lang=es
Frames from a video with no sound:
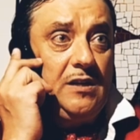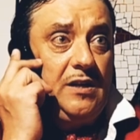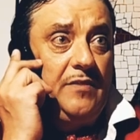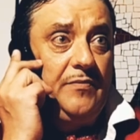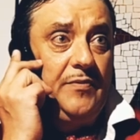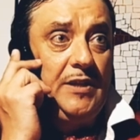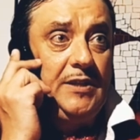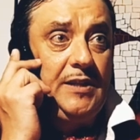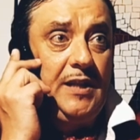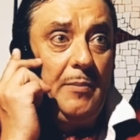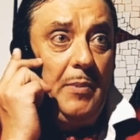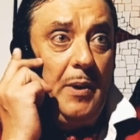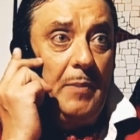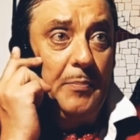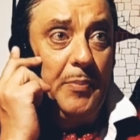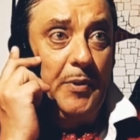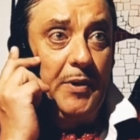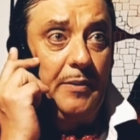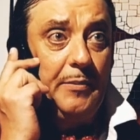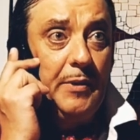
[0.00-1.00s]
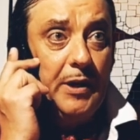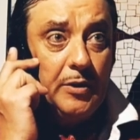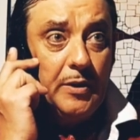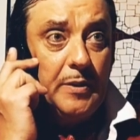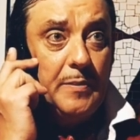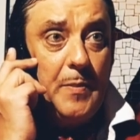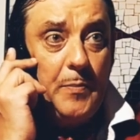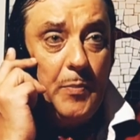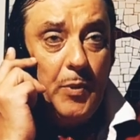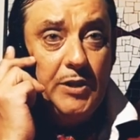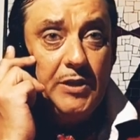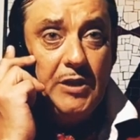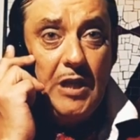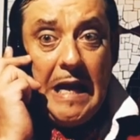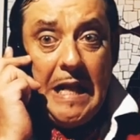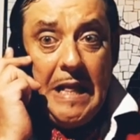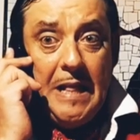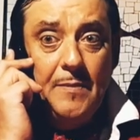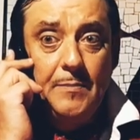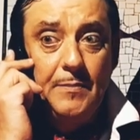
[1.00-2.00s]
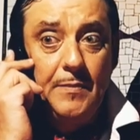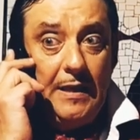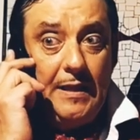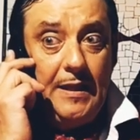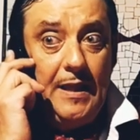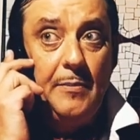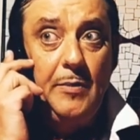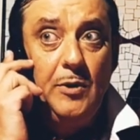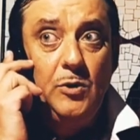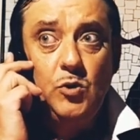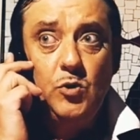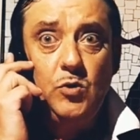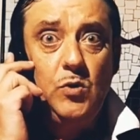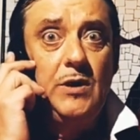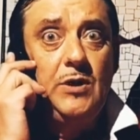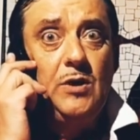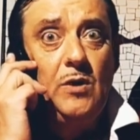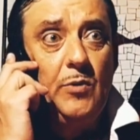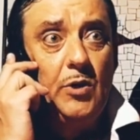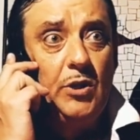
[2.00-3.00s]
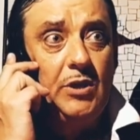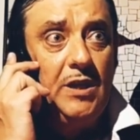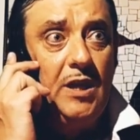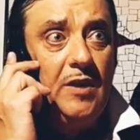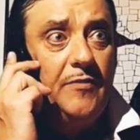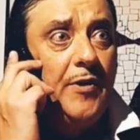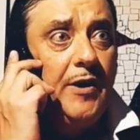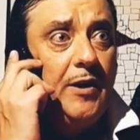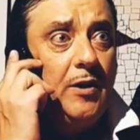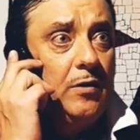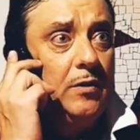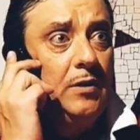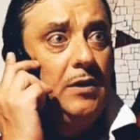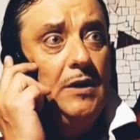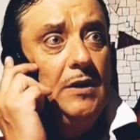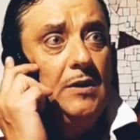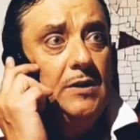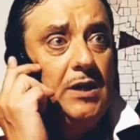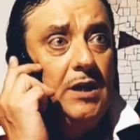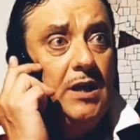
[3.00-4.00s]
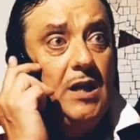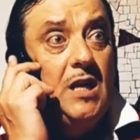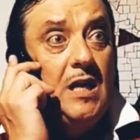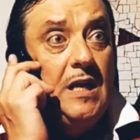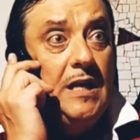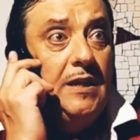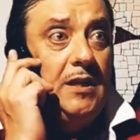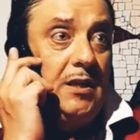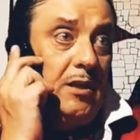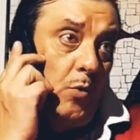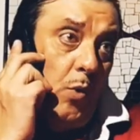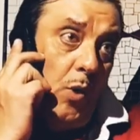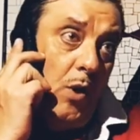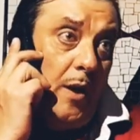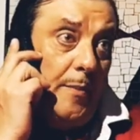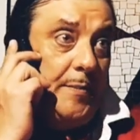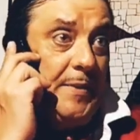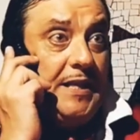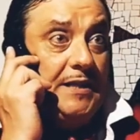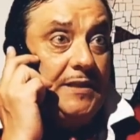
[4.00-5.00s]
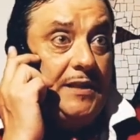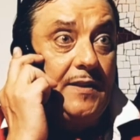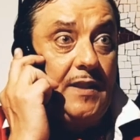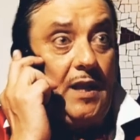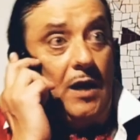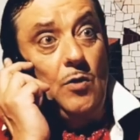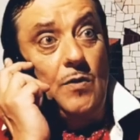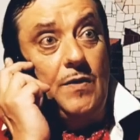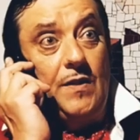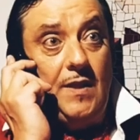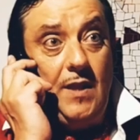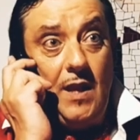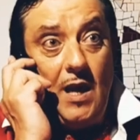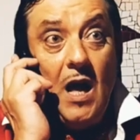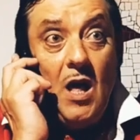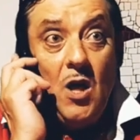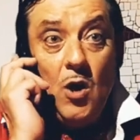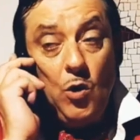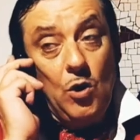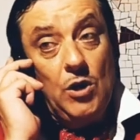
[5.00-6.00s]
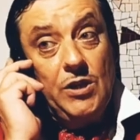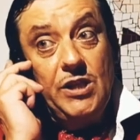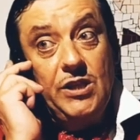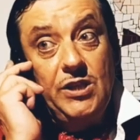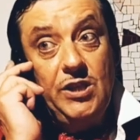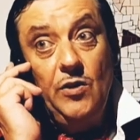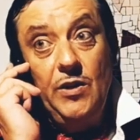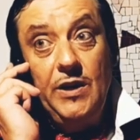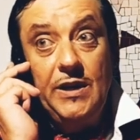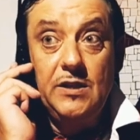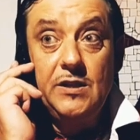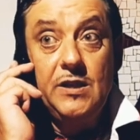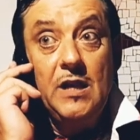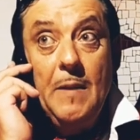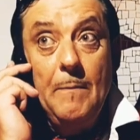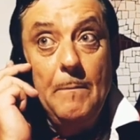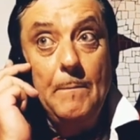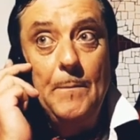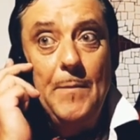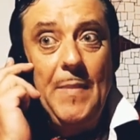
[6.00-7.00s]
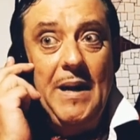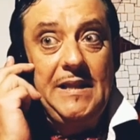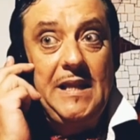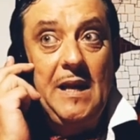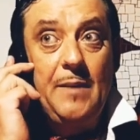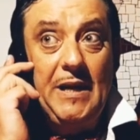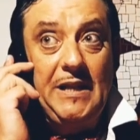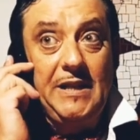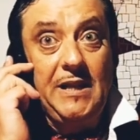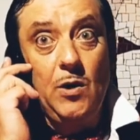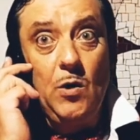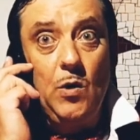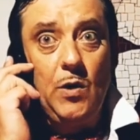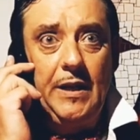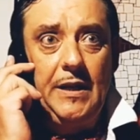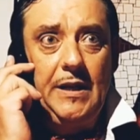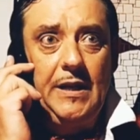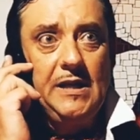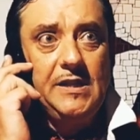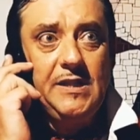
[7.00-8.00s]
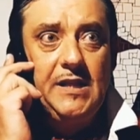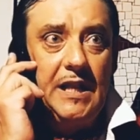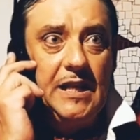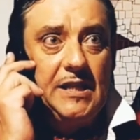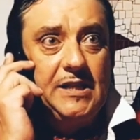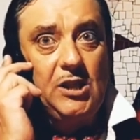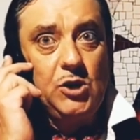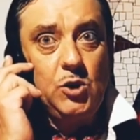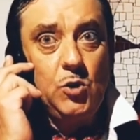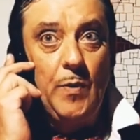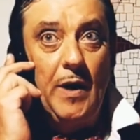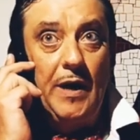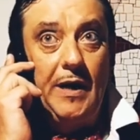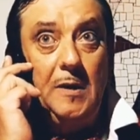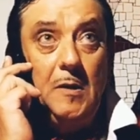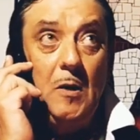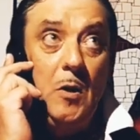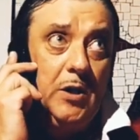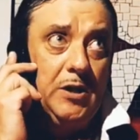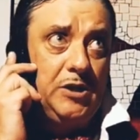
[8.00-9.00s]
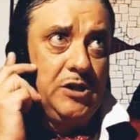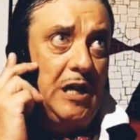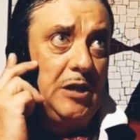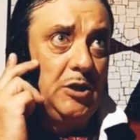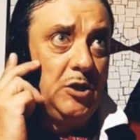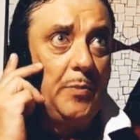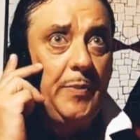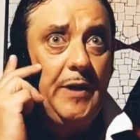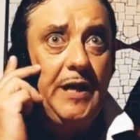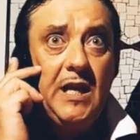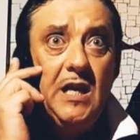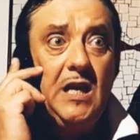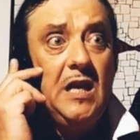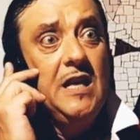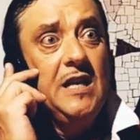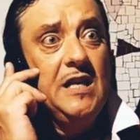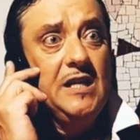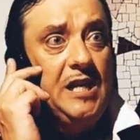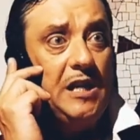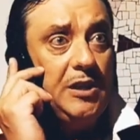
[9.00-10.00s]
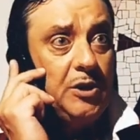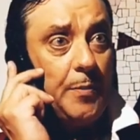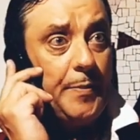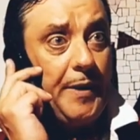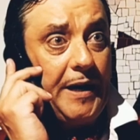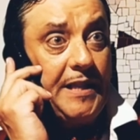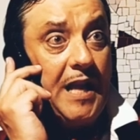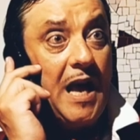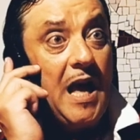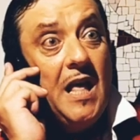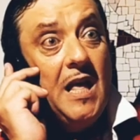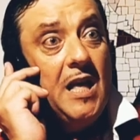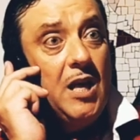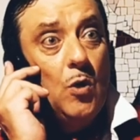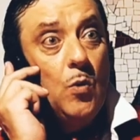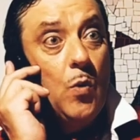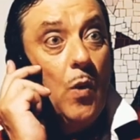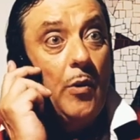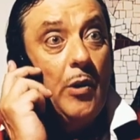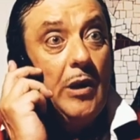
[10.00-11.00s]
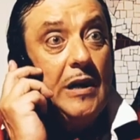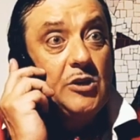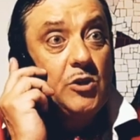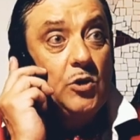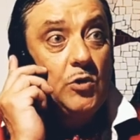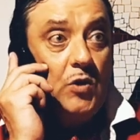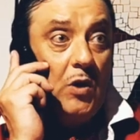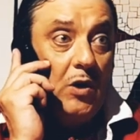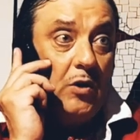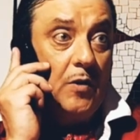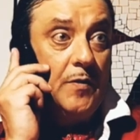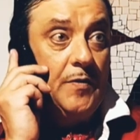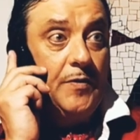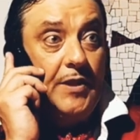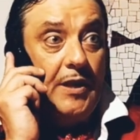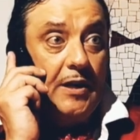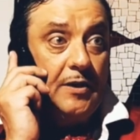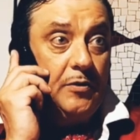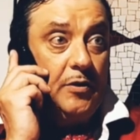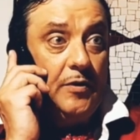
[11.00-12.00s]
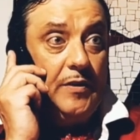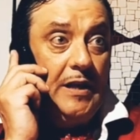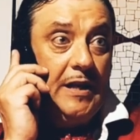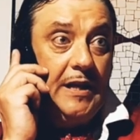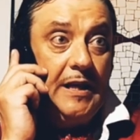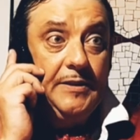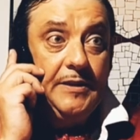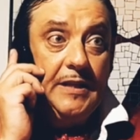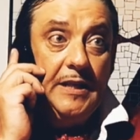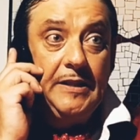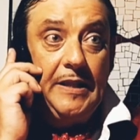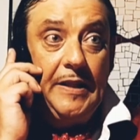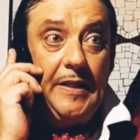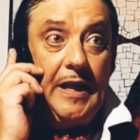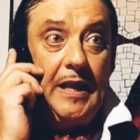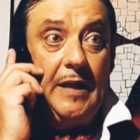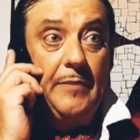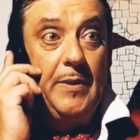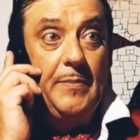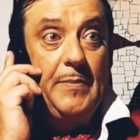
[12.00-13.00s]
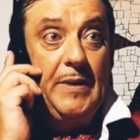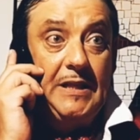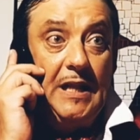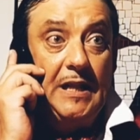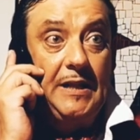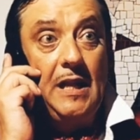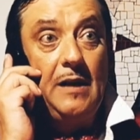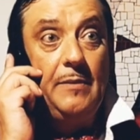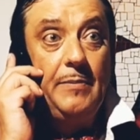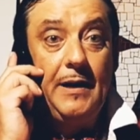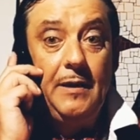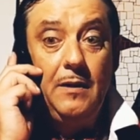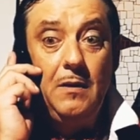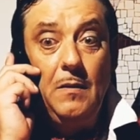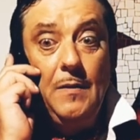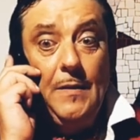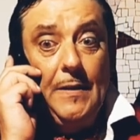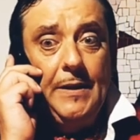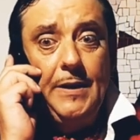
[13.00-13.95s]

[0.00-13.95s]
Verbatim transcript: que se filtraban por debajo de mi puerta, me daba un sueño mortífero, ¿sí? Y luego a media tarde coincidía con las sesiones matemático-gimnásticas de su marido, que salto para aquí y salto para allá, y luego a las 8 el concierto del cantante de heavy metal del barrio,